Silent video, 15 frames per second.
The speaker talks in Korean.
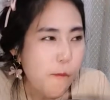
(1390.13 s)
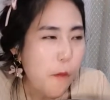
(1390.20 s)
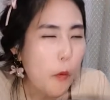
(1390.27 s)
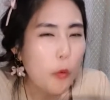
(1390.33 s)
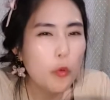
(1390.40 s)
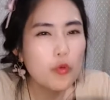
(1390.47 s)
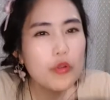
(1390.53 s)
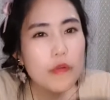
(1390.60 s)

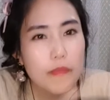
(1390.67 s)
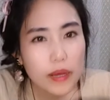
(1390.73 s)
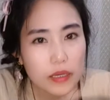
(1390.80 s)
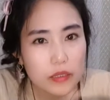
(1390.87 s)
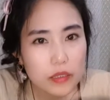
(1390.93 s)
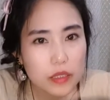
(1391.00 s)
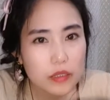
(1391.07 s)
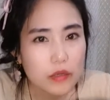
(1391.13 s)
뭐 오늘만
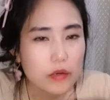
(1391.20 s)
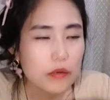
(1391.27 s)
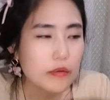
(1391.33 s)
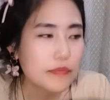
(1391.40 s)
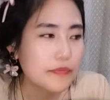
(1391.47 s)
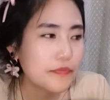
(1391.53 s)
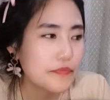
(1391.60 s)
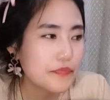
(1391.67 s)
그랬죠.
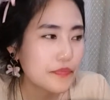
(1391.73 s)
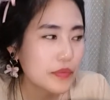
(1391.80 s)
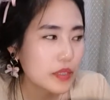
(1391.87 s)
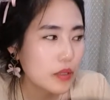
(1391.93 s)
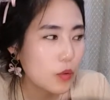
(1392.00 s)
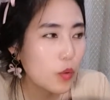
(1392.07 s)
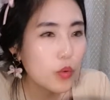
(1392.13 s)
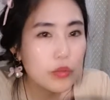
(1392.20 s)

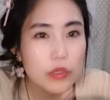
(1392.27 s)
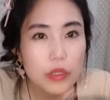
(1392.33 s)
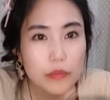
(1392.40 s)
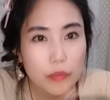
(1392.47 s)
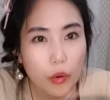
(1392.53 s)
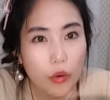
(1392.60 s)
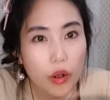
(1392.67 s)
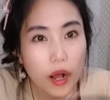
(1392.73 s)
오늘
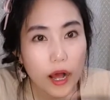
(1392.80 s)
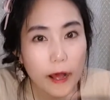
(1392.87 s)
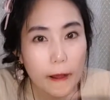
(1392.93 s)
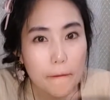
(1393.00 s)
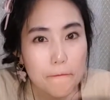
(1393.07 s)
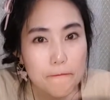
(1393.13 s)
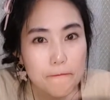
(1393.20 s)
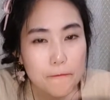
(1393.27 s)
뭔가